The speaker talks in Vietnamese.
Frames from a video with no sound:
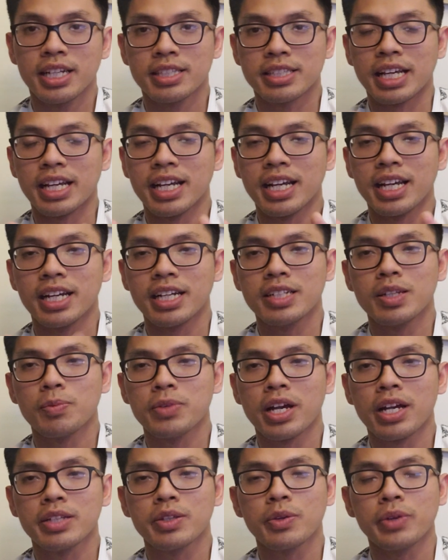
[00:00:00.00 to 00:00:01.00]
Tờ, lúc
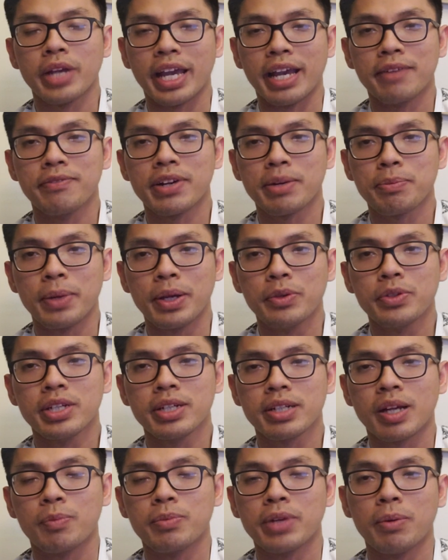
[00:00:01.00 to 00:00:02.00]
đó chú ngạn phát biểu
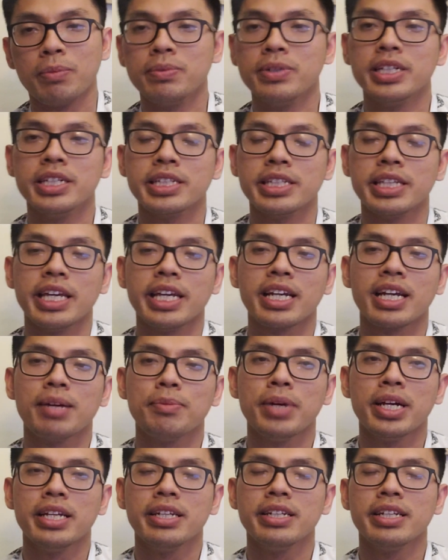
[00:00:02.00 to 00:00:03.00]
trước cộng đồng người việt ở
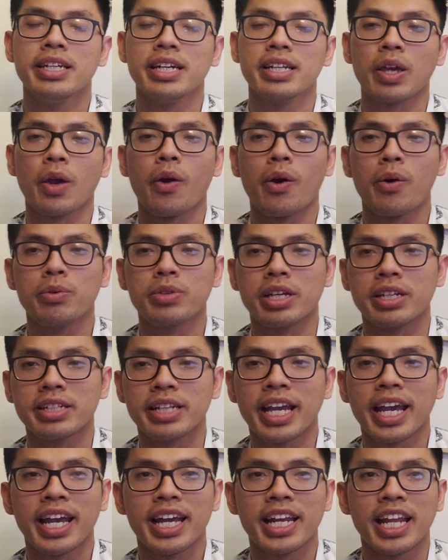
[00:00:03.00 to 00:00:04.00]
bên châu âu thành
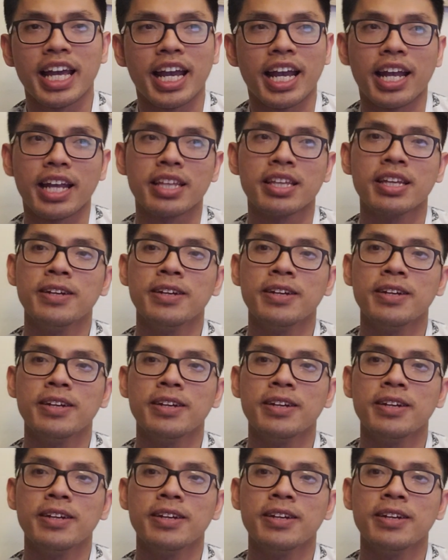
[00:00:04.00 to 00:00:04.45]
ra là